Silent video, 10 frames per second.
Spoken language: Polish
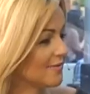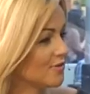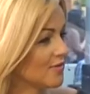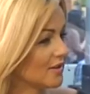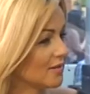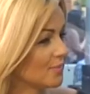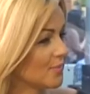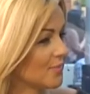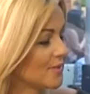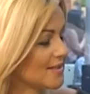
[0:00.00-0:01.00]
wywiad e,
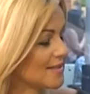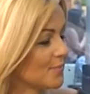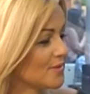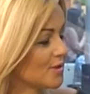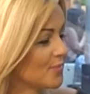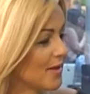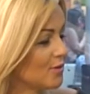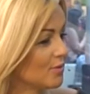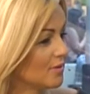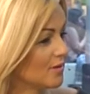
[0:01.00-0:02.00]
prezesa
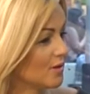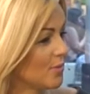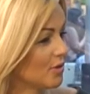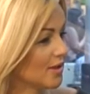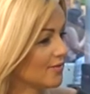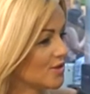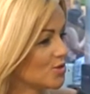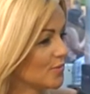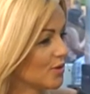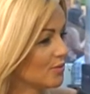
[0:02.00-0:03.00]
PZPN-u e, Bońka w
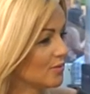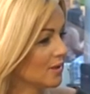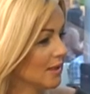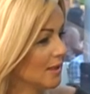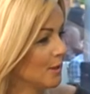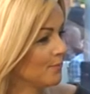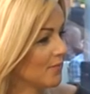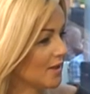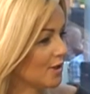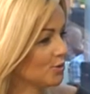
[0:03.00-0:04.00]
zeszłym roku,
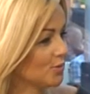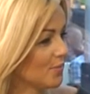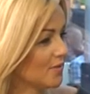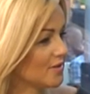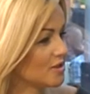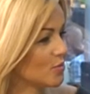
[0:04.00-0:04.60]
e, który powiedział,